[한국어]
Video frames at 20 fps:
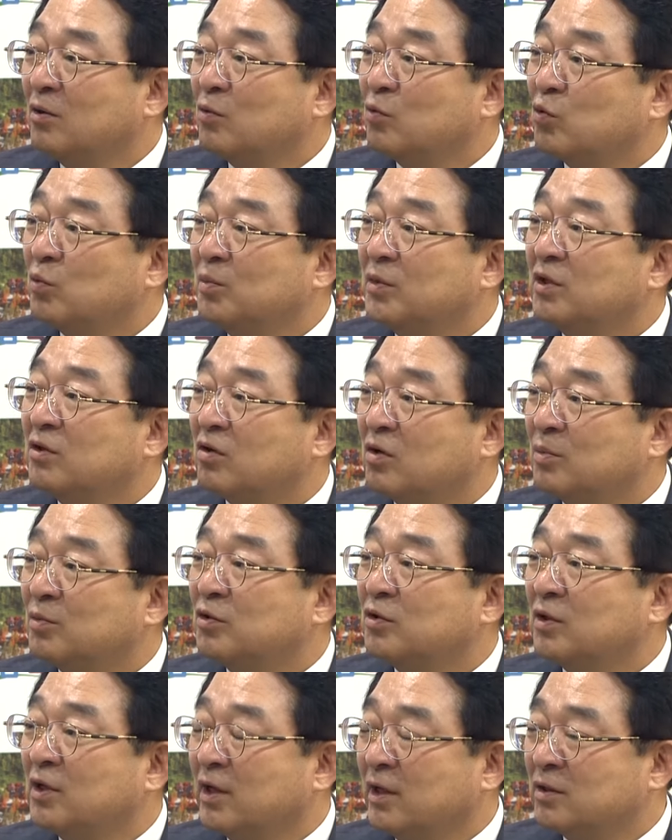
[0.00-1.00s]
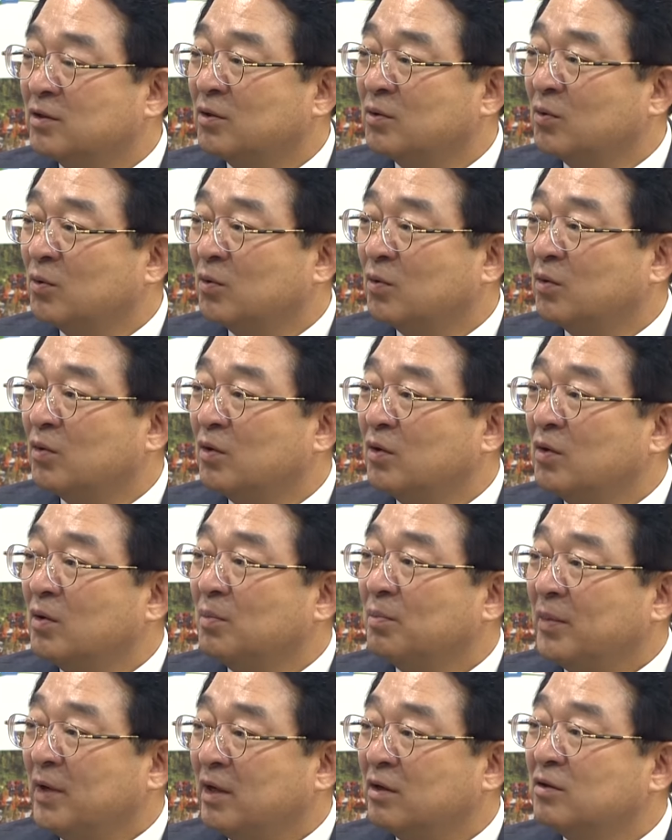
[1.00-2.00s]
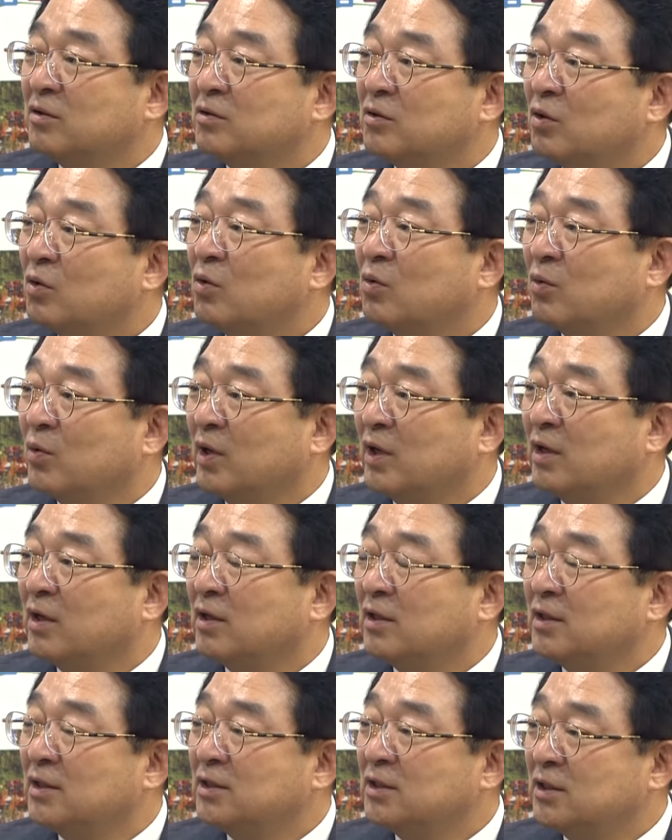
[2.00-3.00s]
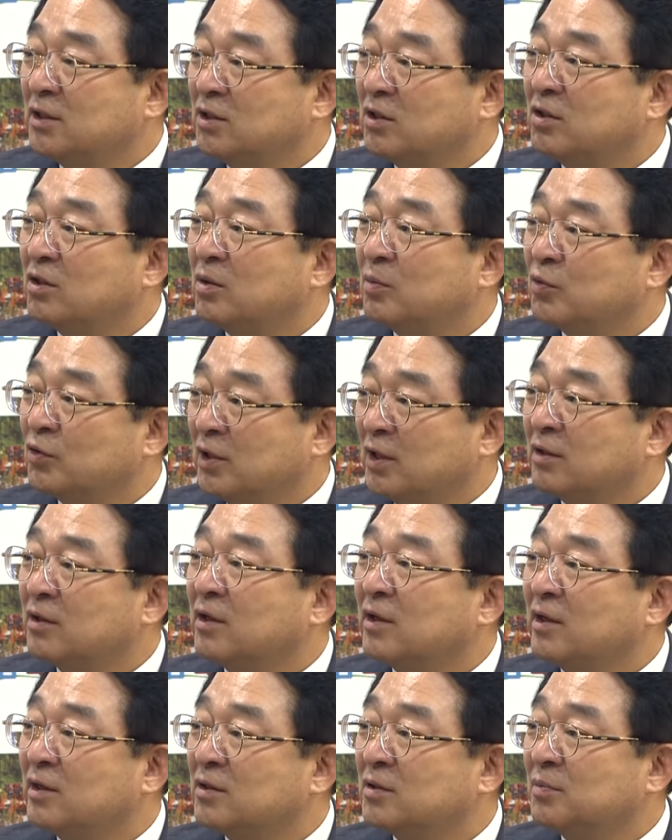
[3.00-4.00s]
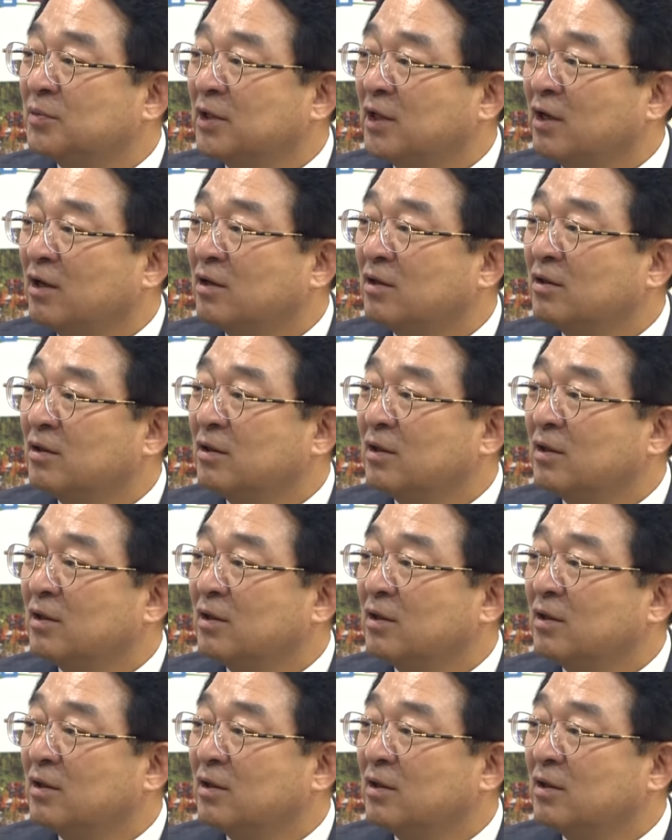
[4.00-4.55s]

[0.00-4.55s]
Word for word: 국민 여러분께서도 많은 성원과 지지를 부탁드리겠습니다.